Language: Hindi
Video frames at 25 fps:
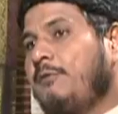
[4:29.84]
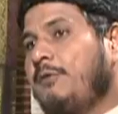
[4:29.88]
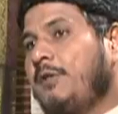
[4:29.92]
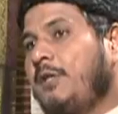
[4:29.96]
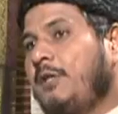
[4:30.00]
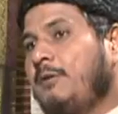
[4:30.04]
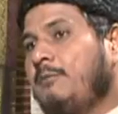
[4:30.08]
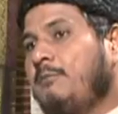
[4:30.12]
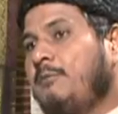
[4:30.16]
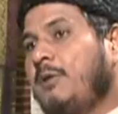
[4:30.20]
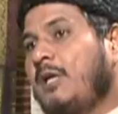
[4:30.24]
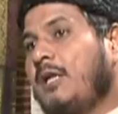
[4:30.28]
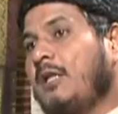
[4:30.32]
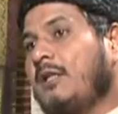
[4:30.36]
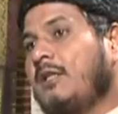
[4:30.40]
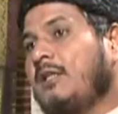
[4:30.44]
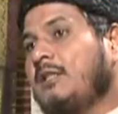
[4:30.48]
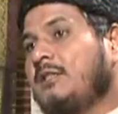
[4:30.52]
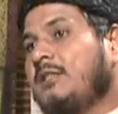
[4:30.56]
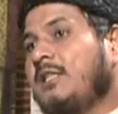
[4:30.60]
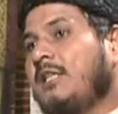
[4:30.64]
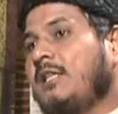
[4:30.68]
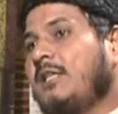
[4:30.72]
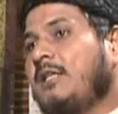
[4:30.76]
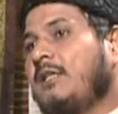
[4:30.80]
फ़ी
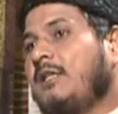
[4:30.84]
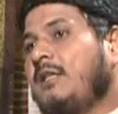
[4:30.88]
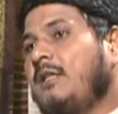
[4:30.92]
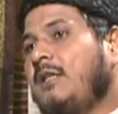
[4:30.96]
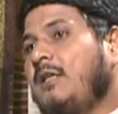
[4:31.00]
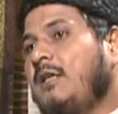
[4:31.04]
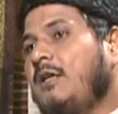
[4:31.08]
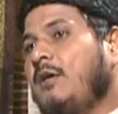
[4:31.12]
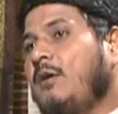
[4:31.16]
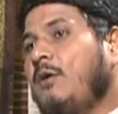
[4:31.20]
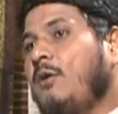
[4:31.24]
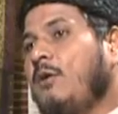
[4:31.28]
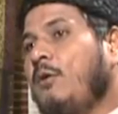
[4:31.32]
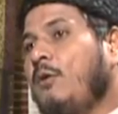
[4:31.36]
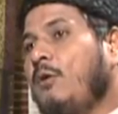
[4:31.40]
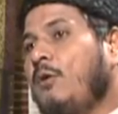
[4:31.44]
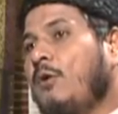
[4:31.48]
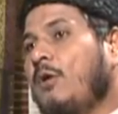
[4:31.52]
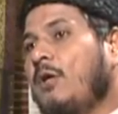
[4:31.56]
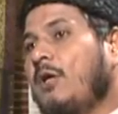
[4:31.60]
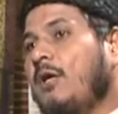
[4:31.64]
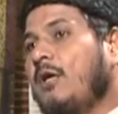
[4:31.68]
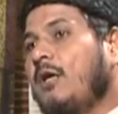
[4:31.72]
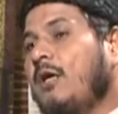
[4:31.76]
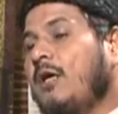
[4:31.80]
बलदते
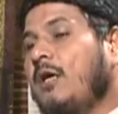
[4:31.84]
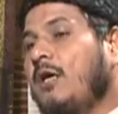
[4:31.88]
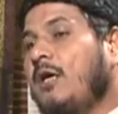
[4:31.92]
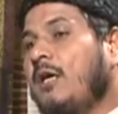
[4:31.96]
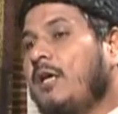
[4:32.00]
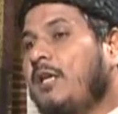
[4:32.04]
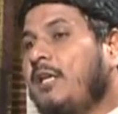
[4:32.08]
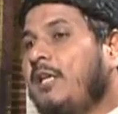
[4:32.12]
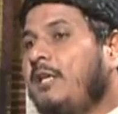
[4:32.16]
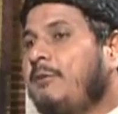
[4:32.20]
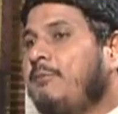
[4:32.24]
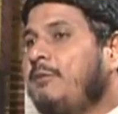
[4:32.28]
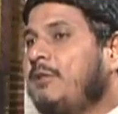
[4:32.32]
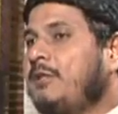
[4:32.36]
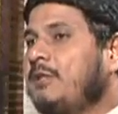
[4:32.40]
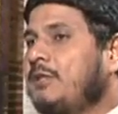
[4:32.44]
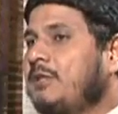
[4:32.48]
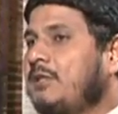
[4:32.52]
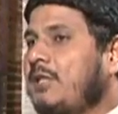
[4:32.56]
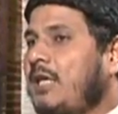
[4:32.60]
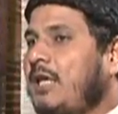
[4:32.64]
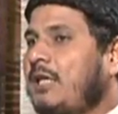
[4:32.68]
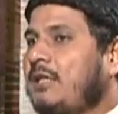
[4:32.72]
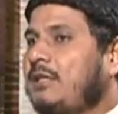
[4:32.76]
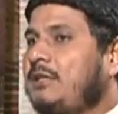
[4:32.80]
और गरीब
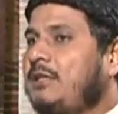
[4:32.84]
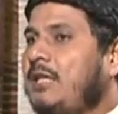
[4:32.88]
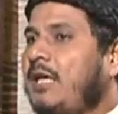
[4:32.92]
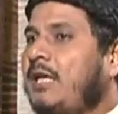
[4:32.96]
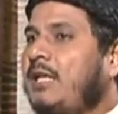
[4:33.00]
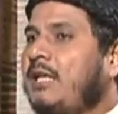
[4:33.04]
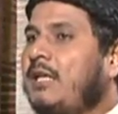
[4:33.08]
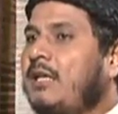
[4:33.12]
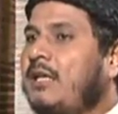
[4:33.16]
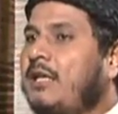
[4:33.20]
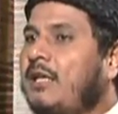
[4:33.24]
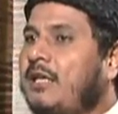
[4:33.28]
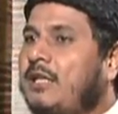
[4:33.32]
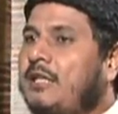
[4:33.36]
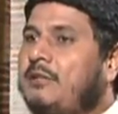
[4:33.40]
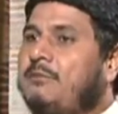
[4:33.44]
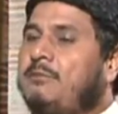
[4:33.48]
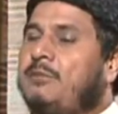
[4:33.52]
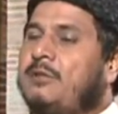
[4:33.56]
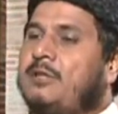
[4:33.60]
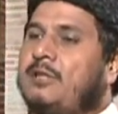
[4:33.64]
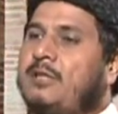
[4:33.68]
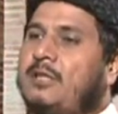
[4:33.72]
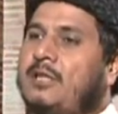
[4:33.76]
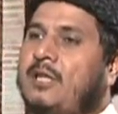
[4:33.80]
इंसान यानी
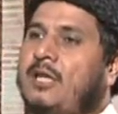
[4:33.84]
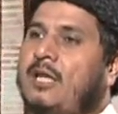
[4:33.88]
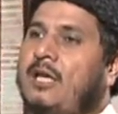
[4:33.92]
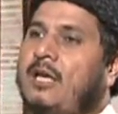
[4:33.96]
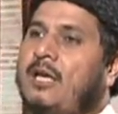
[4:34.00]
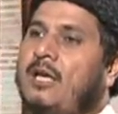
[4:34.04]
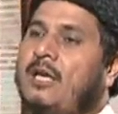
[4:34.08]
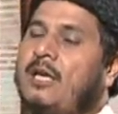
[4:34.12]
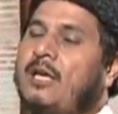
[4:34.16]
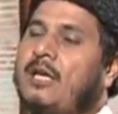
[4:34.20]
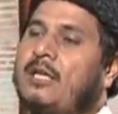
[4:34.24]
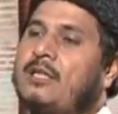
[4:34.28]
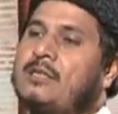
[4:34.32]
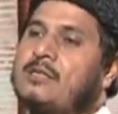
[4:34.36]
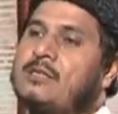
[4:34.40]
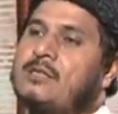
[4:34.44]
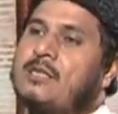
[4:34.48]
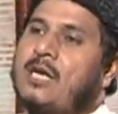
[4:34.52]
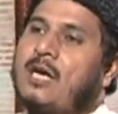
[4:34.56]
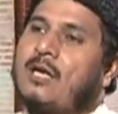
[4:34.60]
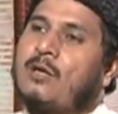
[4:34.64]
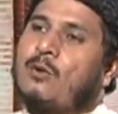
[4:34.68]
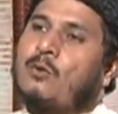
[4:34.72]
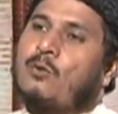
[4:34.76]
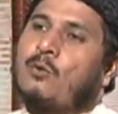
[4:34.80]
गरीबी
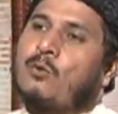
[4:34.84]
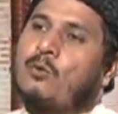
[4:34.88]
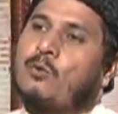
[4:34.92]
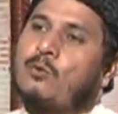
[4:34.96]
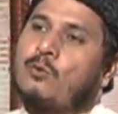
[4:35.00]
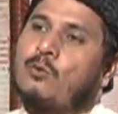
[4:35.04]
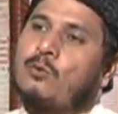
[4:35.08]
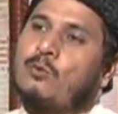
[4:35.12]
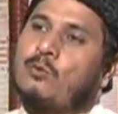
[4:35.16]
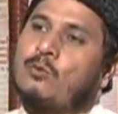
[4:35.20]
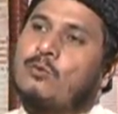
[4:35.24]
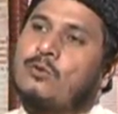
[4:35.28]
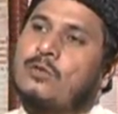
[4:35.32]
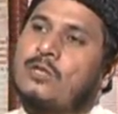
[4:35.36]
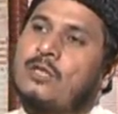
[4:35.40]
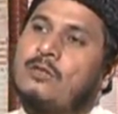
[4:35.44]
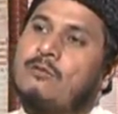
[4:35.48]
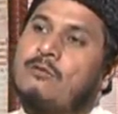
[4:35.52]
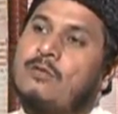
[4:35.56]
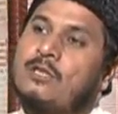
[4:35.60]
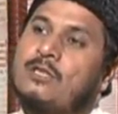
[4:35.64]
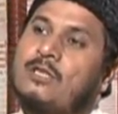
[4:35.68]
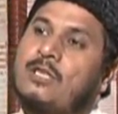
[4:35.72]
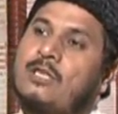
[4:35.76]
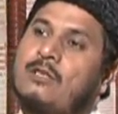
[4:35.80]
इंसान को ख़ुद उसके
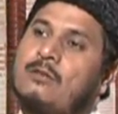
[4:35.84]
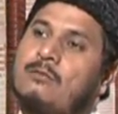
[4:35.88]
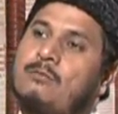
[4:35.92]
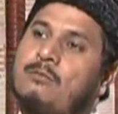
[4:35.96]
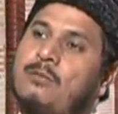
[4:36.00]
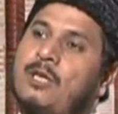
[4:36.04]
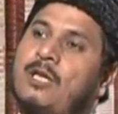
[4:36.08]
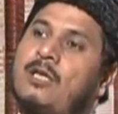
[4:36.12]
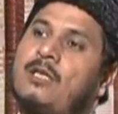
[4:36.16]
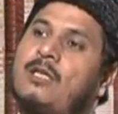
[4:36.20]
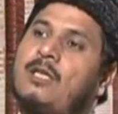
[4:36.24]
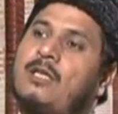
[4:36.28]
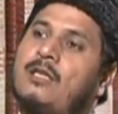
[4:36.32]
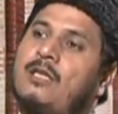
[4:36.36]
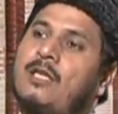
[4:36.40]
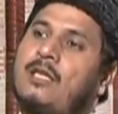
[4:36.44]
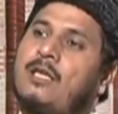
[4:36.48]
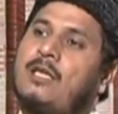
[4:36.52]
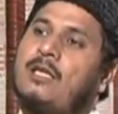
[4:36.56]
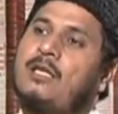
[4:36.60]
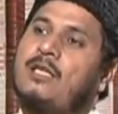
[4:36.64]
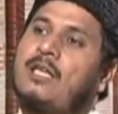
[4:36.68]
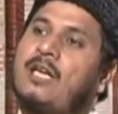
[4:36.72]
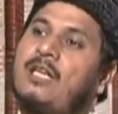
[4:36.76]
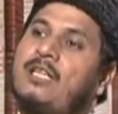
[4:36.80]
वतन
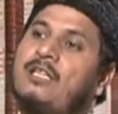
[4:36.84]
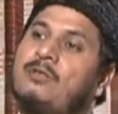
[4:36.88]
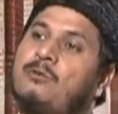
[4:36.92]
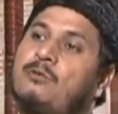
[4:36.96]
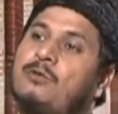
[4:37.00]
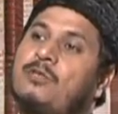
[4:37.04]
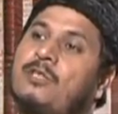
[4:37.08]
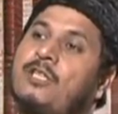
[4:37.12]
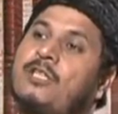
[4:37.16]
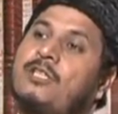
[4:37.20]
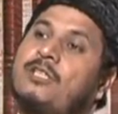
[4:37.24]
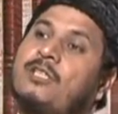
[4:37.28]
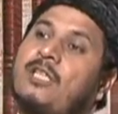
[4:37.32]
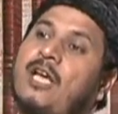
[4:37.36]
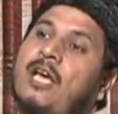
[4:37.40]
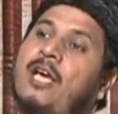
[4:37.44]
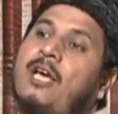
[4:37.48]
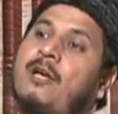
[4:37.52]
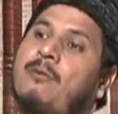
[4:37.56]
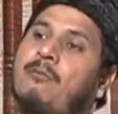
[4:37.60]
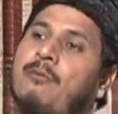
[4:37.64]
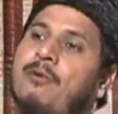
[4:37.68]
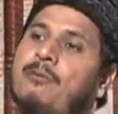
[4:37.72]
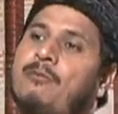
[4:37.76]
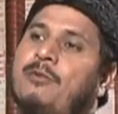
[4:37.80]
बलदते यानी उसके
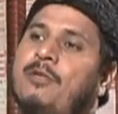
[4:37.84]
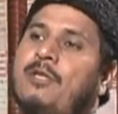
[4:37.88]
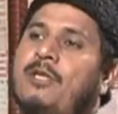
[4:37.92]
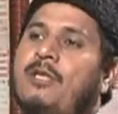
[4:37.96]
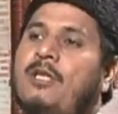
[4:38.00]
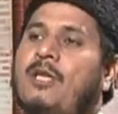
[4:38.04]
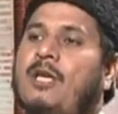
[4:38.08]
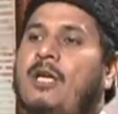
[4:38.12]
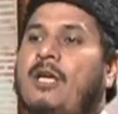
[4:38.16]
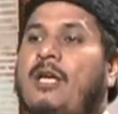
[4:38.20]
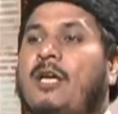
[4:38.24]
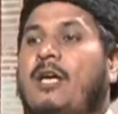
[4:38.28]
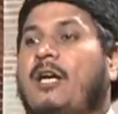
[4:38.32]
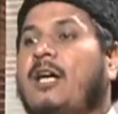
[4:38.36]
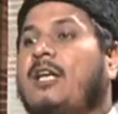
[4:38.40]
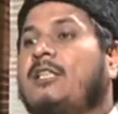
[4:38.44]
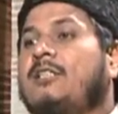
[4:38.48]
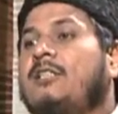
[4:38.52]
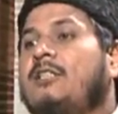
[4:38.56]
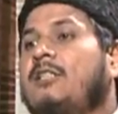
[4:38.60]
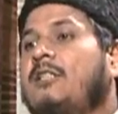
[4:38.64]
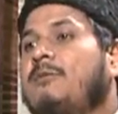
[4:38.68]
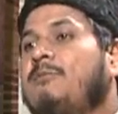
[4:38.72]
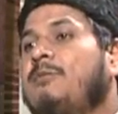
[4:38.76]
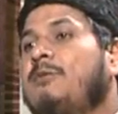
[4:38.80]
शहर में भी
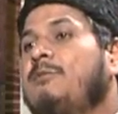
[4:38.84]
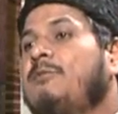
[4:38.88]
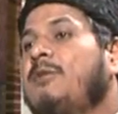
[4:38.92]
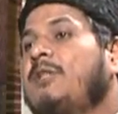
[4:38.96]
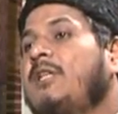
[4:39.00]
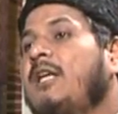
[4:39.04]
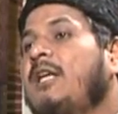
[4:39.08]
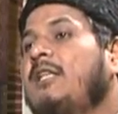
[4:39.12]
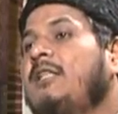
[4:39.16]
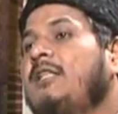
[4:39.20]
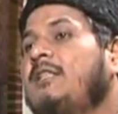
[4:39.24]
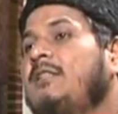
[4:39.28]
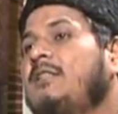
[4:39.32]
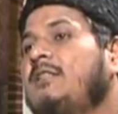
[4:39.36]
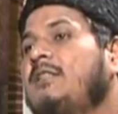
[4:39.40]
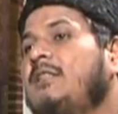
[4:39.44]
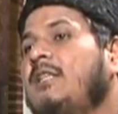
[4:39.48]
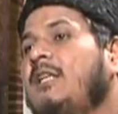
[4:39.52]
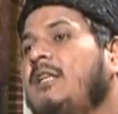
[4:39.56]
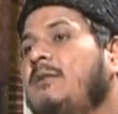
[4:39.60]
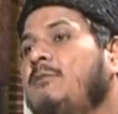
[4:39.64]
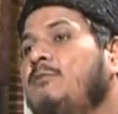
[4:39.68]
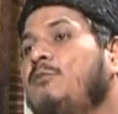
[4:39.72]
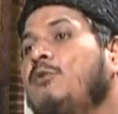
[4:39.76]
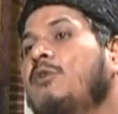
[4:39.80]
अजनबी बना देती
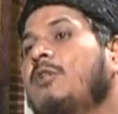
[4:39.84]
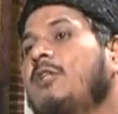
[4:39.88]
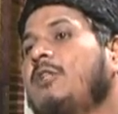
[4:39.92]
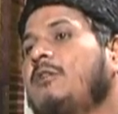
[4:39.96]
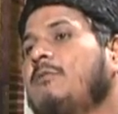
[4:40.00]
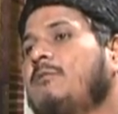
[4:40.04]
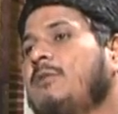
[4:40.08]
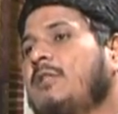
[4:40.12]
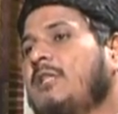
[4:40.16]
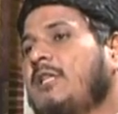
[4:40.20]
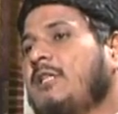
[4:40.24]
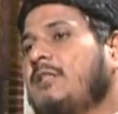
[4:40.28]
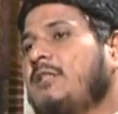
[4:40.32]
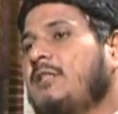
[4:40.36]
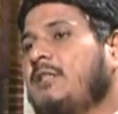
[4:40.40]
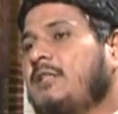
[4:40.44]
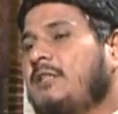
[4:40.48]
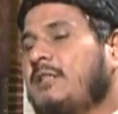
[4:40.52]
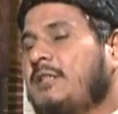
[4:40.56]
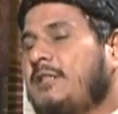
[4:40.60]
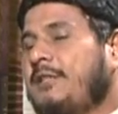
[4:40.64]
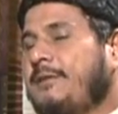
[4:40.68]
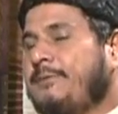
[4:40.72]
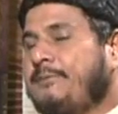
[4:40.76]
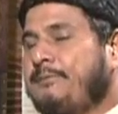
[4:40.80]
है मुकिल बना
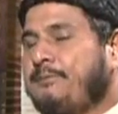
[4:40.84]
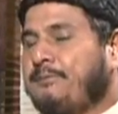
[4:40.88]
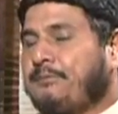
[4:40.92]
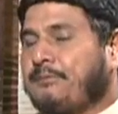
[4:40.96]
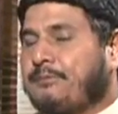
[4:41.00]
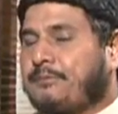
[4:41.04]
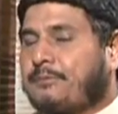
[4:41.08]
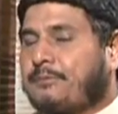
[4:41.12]
देती है हम्म।